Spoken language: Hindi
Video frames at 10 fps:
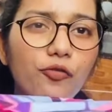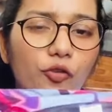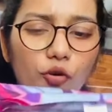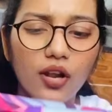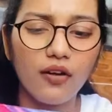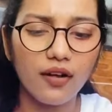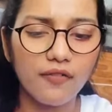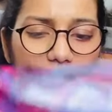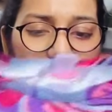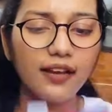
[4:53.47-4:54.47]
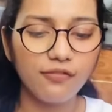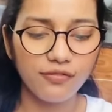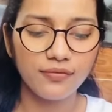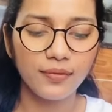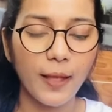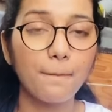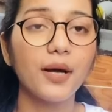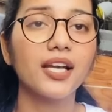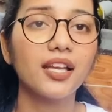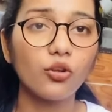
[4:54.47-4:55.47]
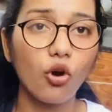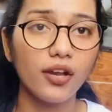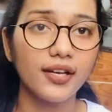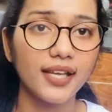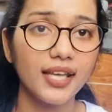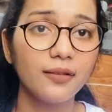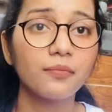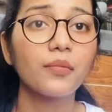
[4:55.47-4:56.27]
फोर आउट ऑफ फाइव बट इन क्वालिटी